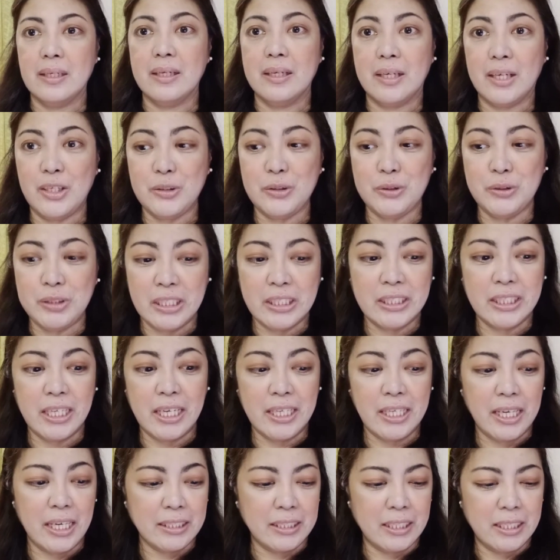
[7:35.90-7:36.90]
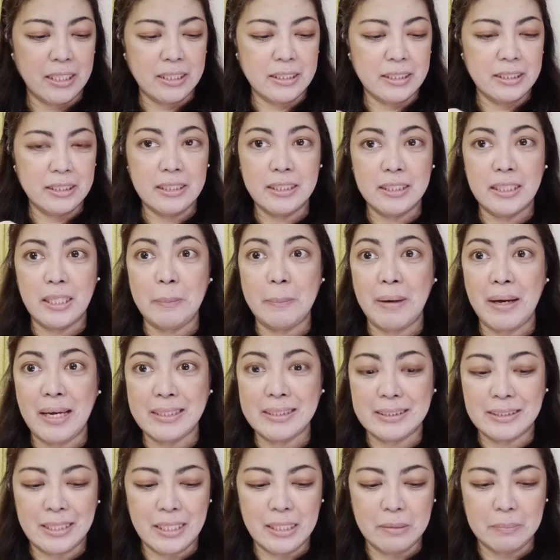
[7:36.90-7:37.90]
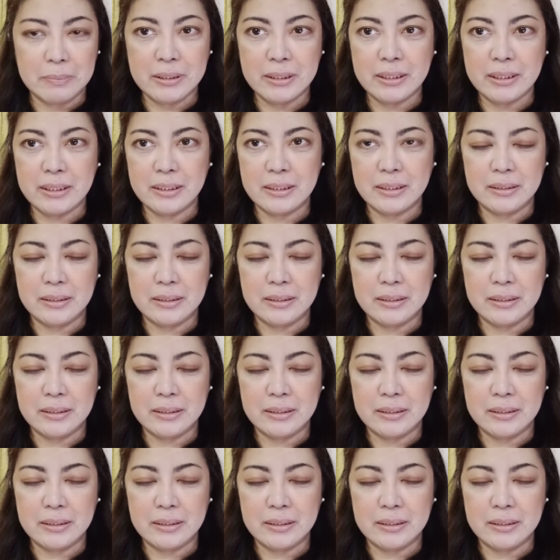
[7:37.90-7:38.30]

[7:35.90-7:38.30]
Ngayon, itry natin naman sa lips.